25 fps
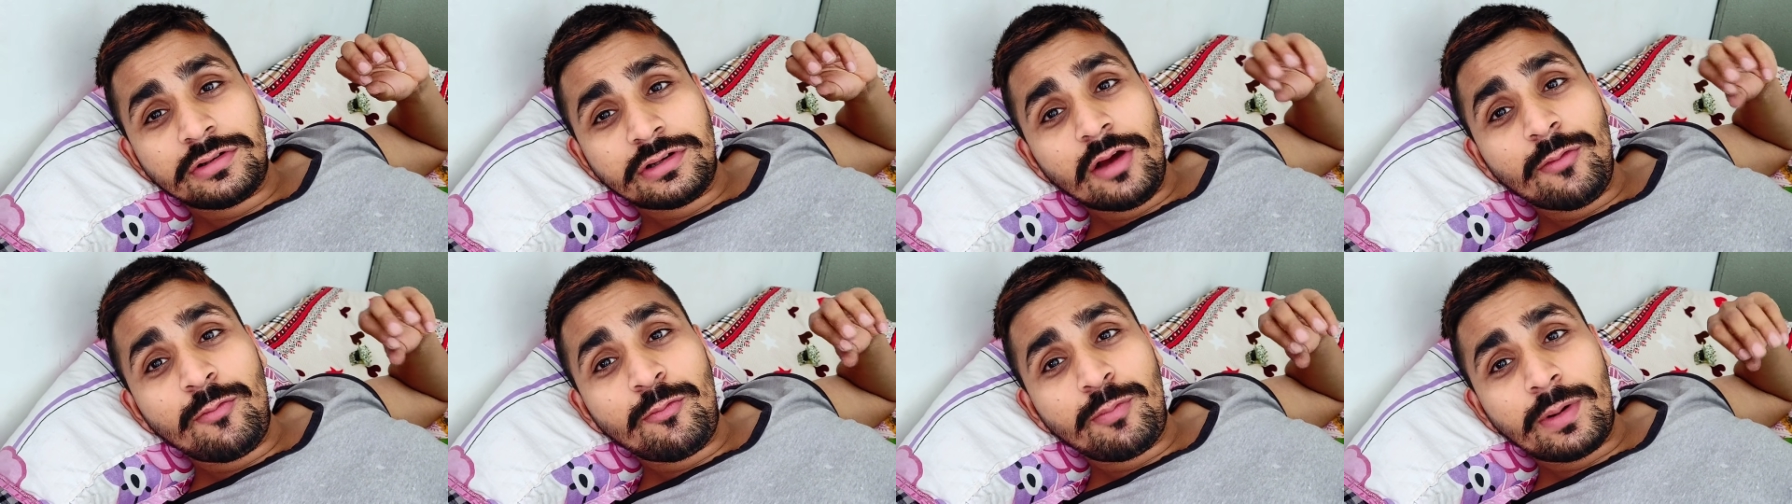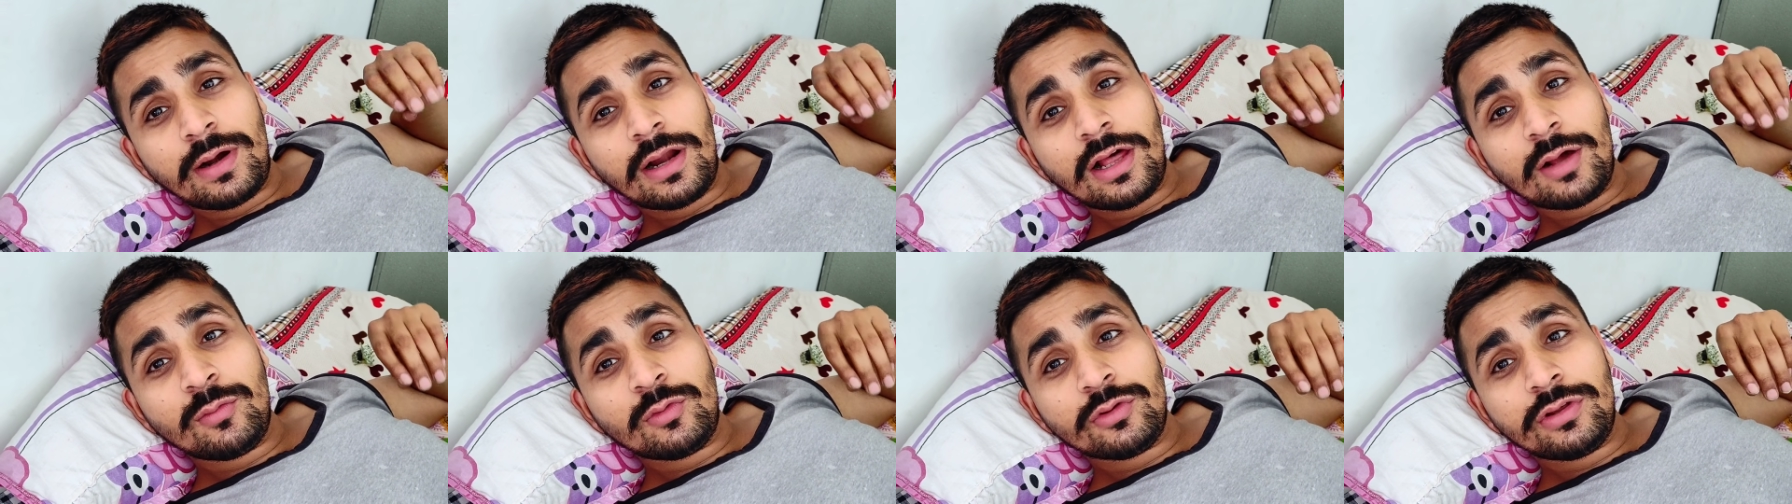टफ
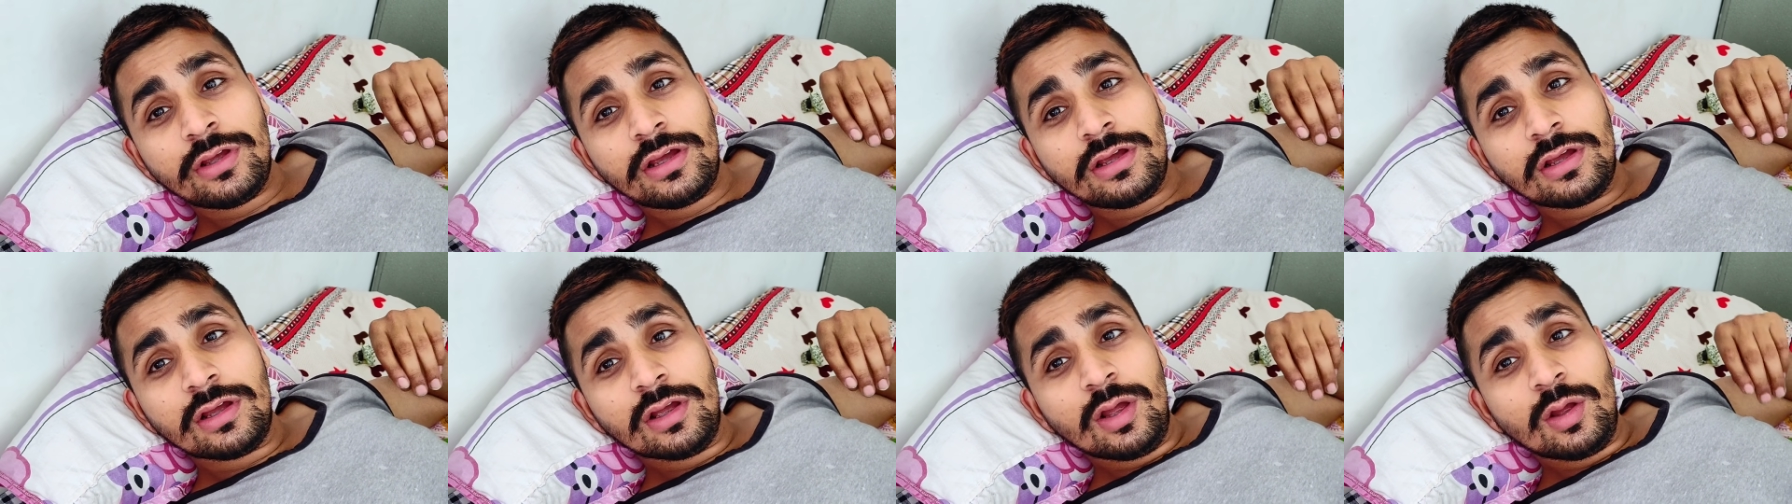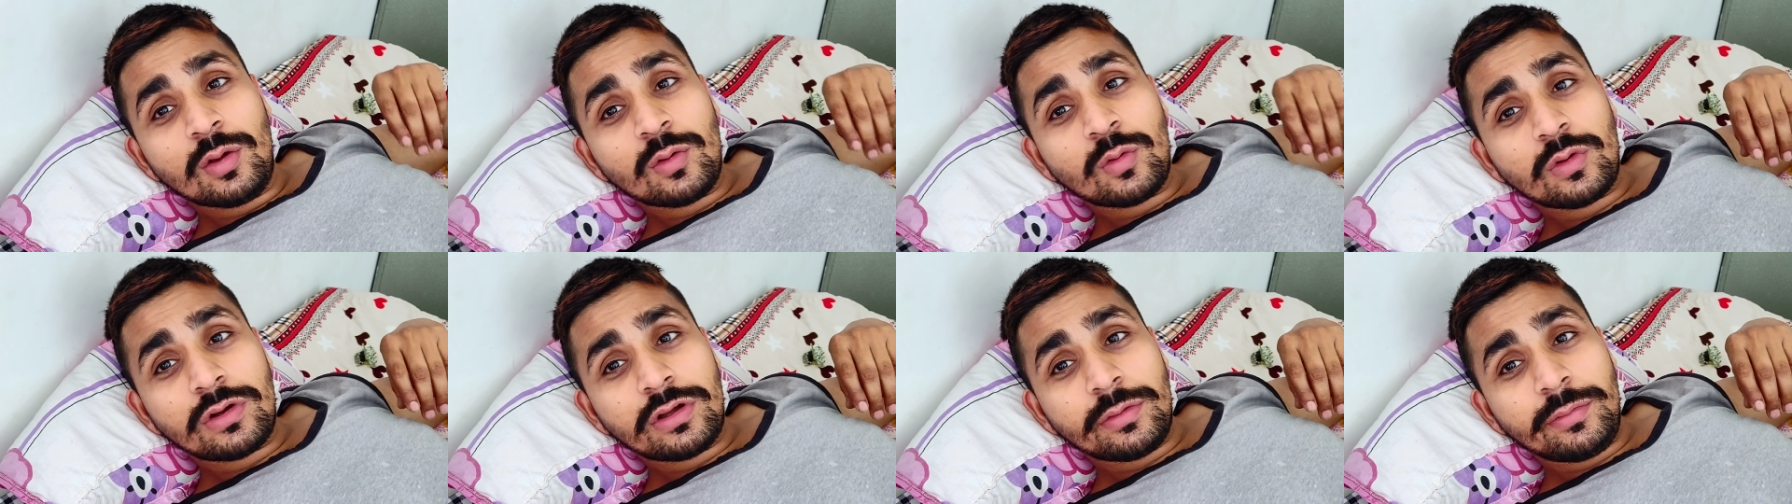पड़ा मुझे
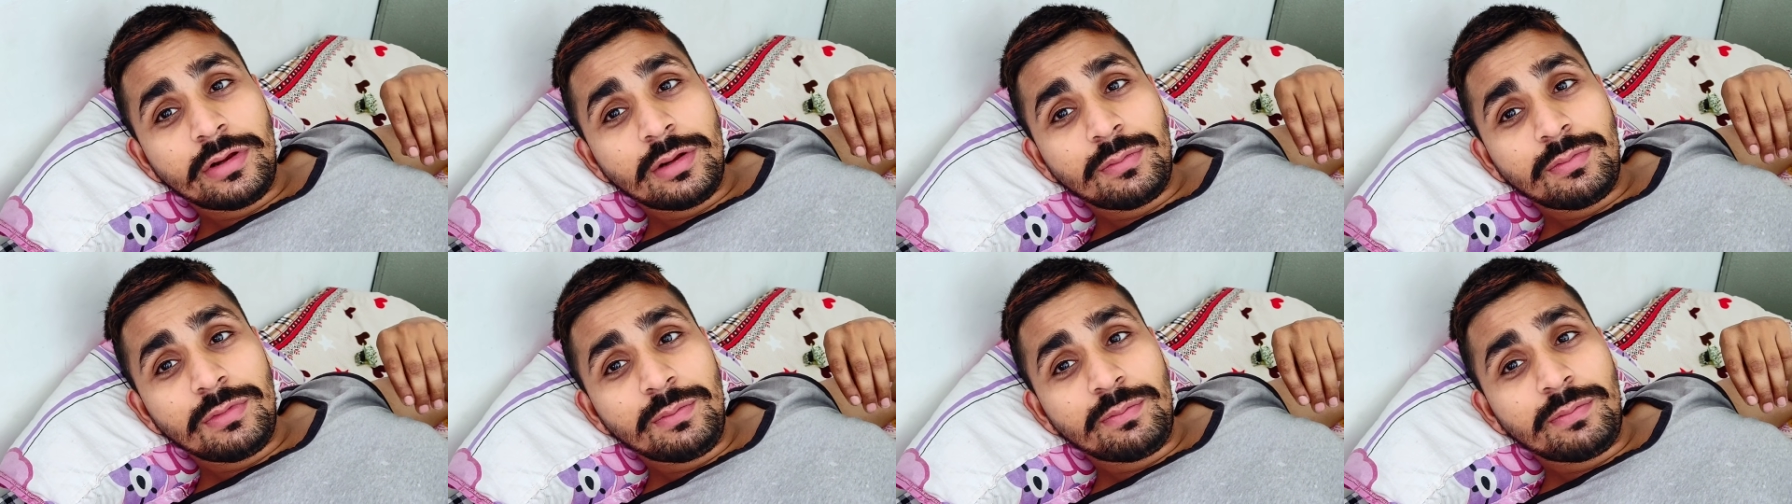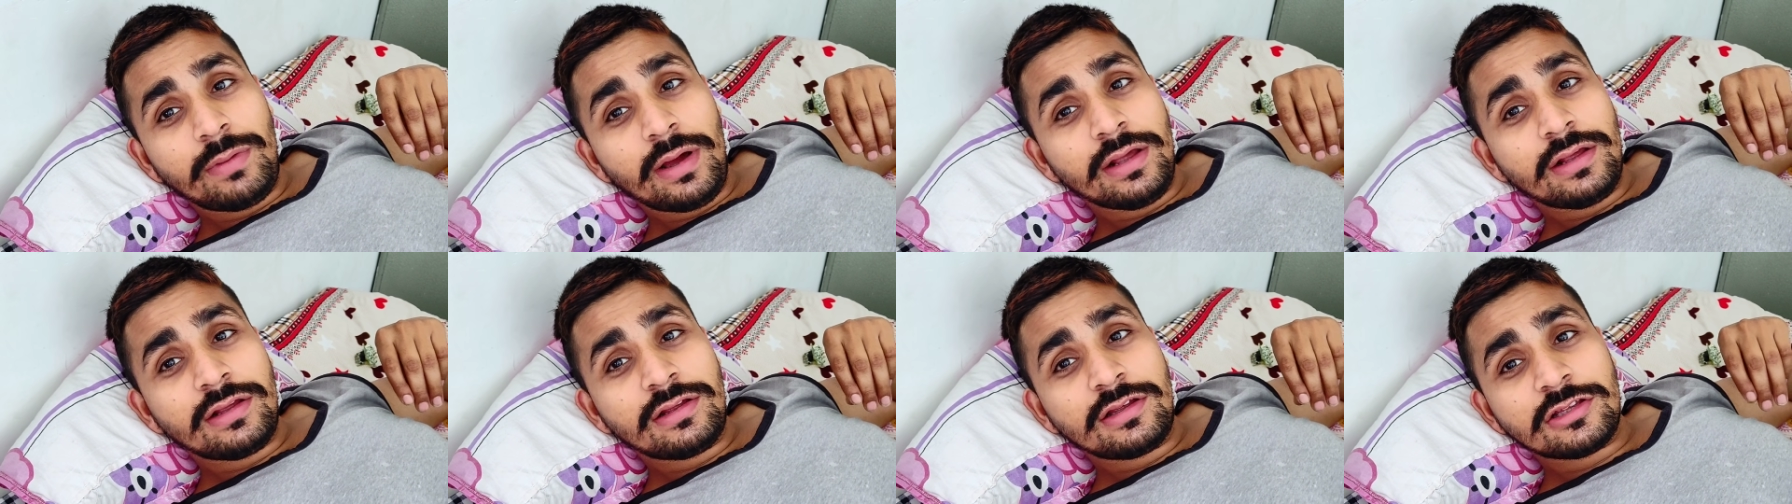क्योंकि मैंने अपनी
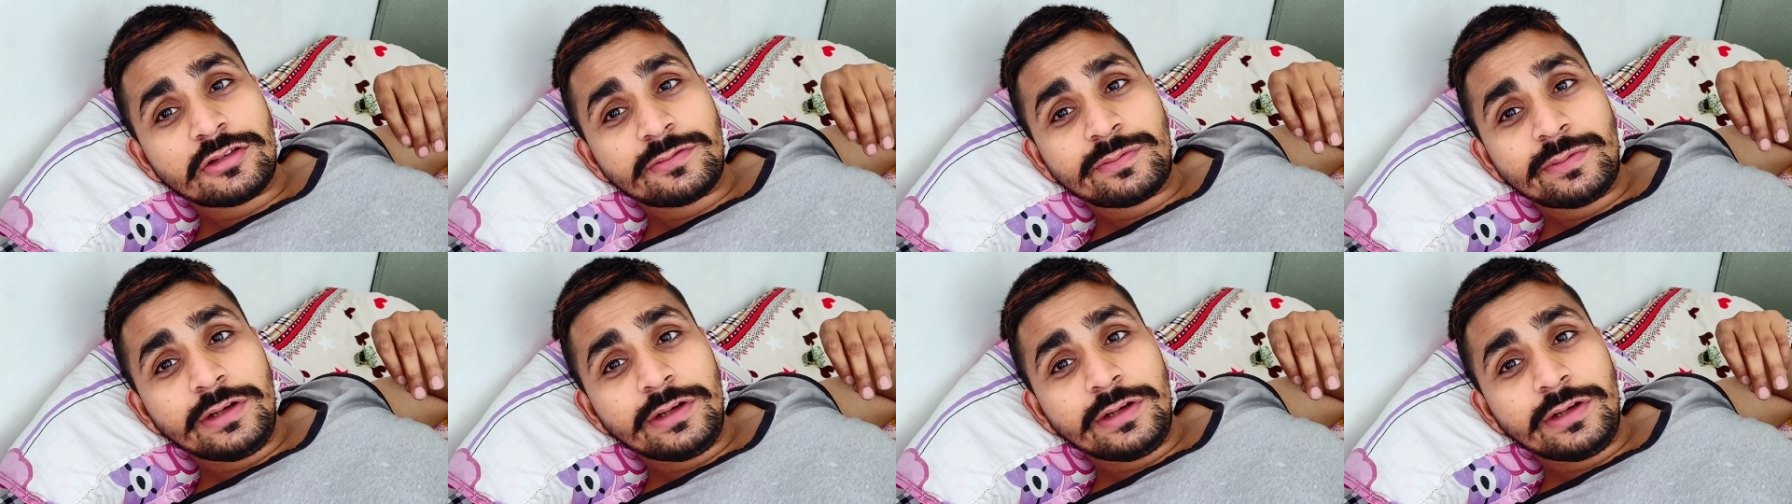बाइक की